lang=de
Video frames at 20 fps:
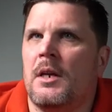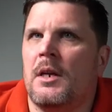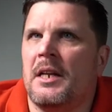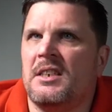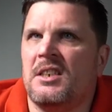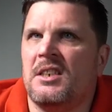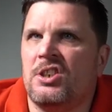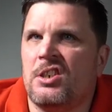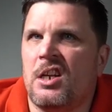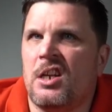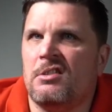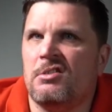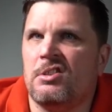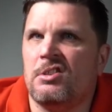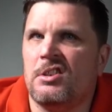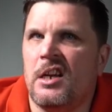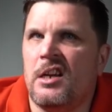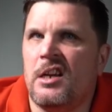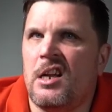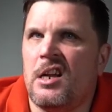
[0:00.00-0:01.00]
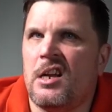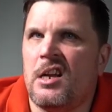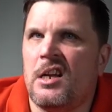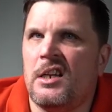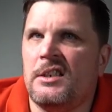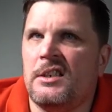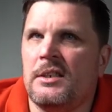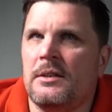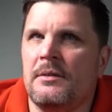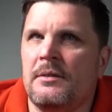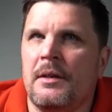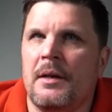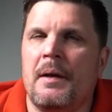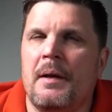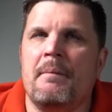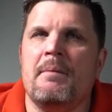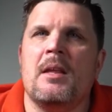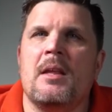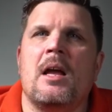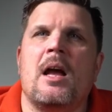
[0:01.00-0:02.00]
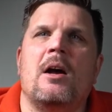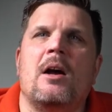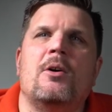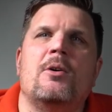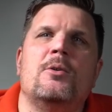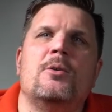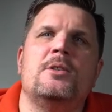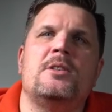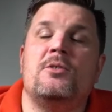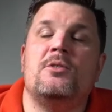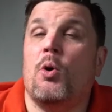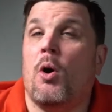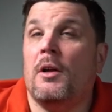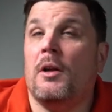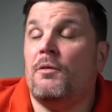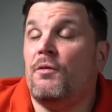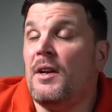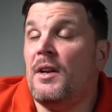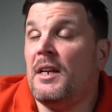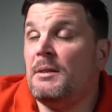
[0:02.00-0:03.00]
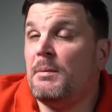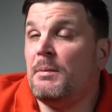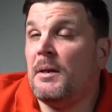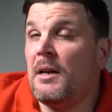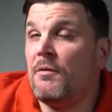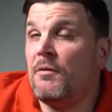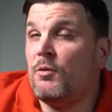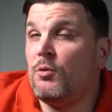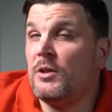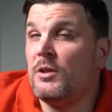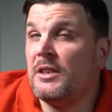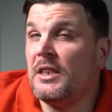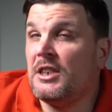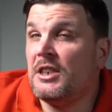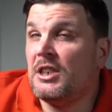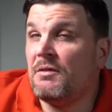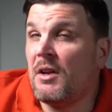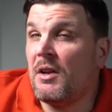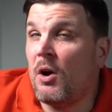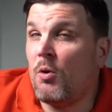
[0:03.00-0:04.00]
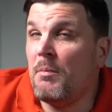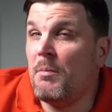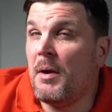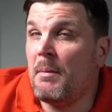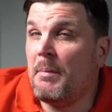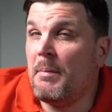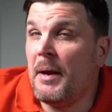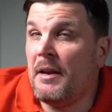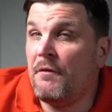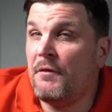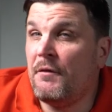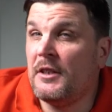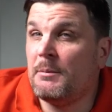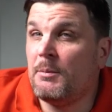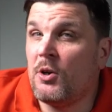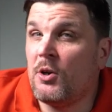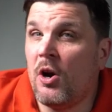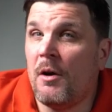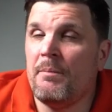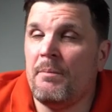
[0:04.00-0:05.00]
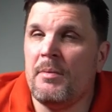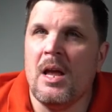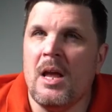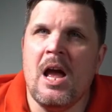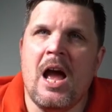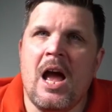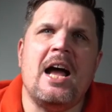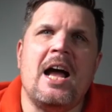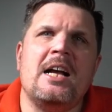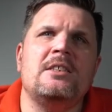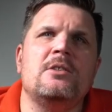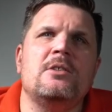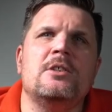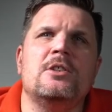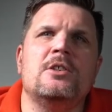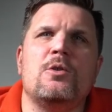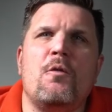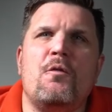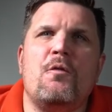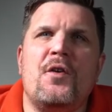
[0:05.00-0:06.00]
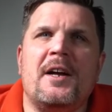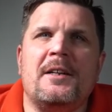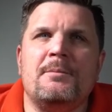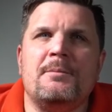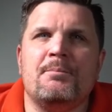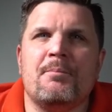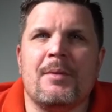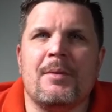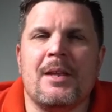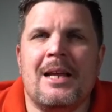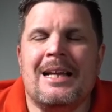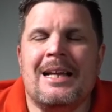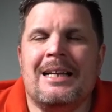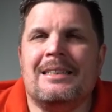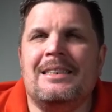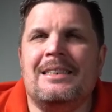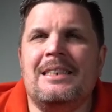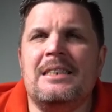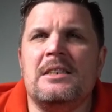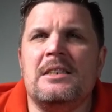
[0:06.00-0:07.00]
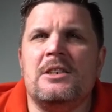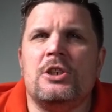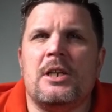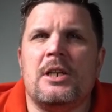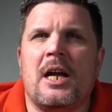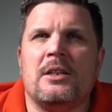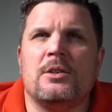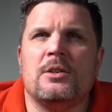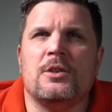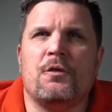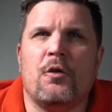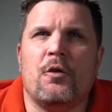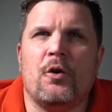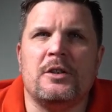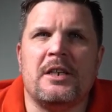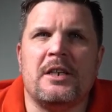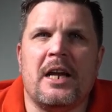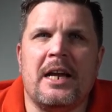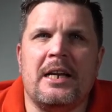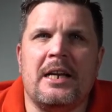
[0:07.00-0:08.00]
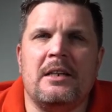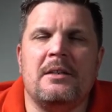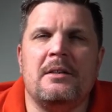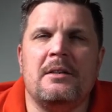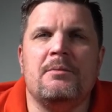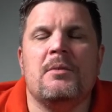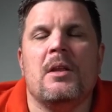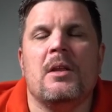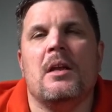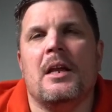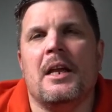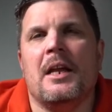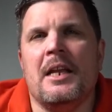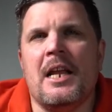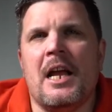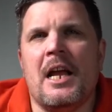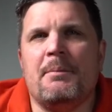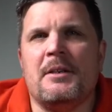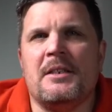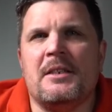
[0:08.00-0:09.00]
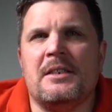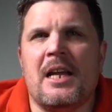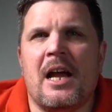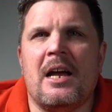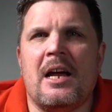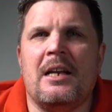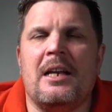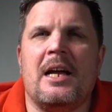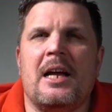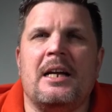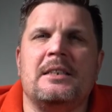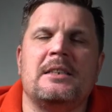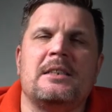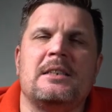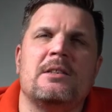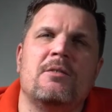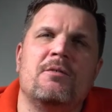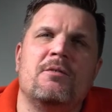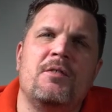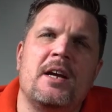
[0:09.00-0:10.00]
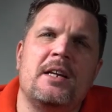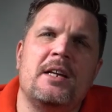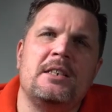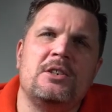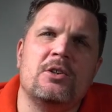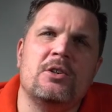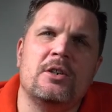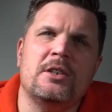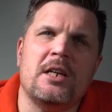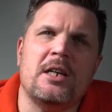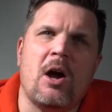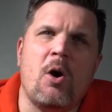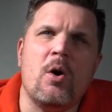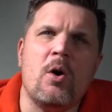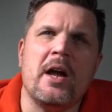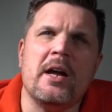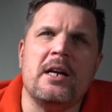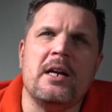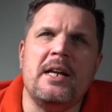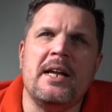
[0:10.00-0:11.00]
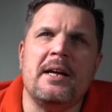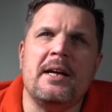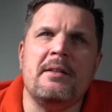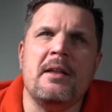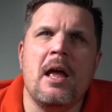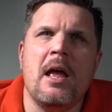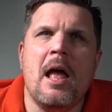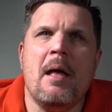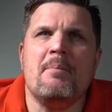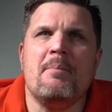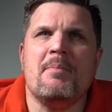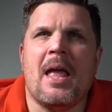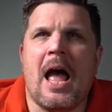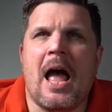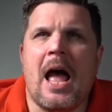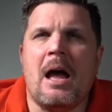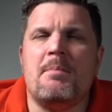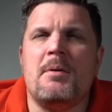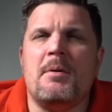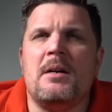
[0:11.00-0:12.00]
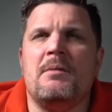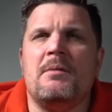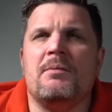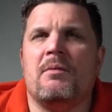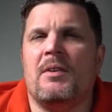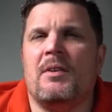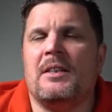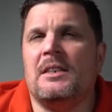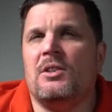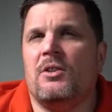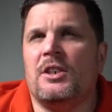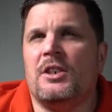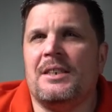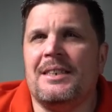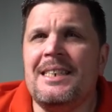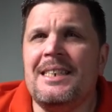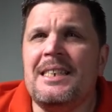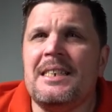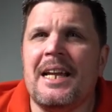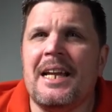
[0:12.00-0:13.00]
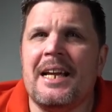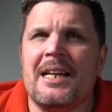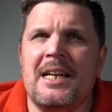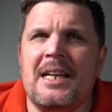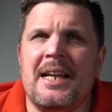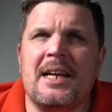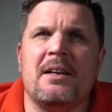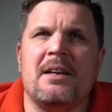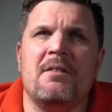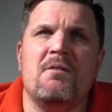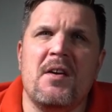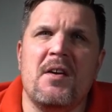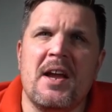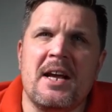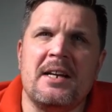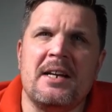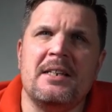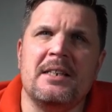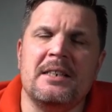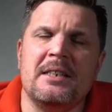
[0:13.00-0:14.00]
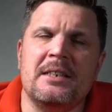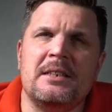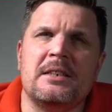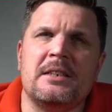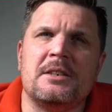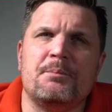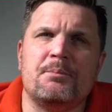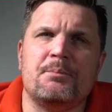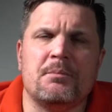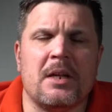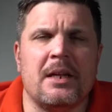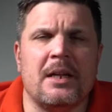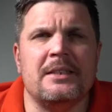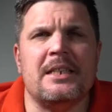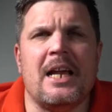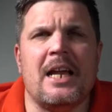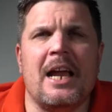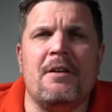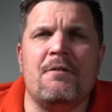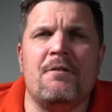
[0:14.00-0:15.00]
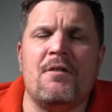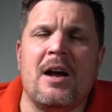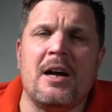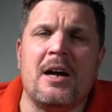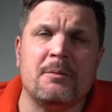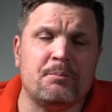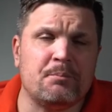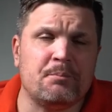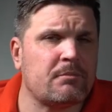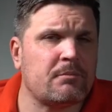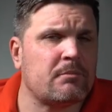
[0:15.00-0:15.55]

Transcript: kann ich den Status schneller erreichen und dort vielleicht bei einer Fluggesellschaft auch mehr Benefits bekommen? Also insofern, diese Statusvorteile innerhalb der Star Alliance werde ich euch auch erklären. Aber was ich euch nicht erklären werde, ist ganz einfach,